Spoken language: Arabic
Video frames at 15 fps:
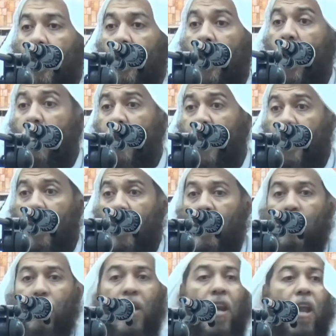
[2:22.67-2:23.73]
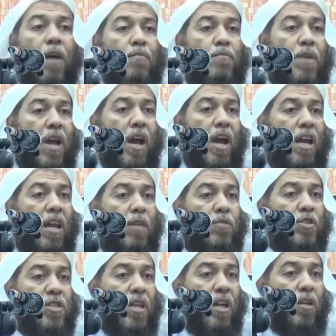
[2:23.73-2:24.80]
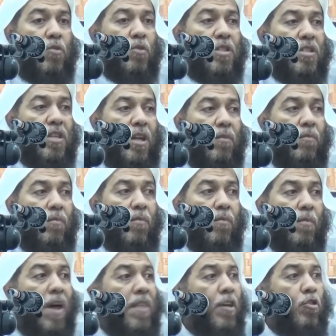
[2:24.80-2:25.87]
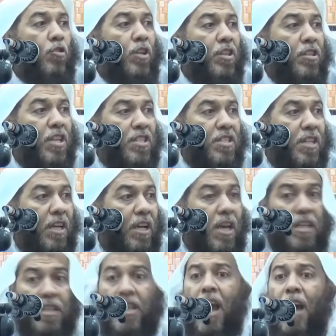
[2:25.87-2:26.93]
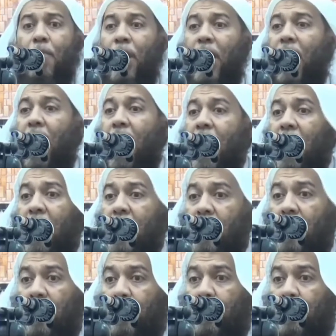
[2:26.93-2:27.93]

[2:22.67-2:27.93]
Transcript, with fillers: نبي من الأنبياء عليهم الصلاة والسلام ماذا تريد تصنع تاب الله عليه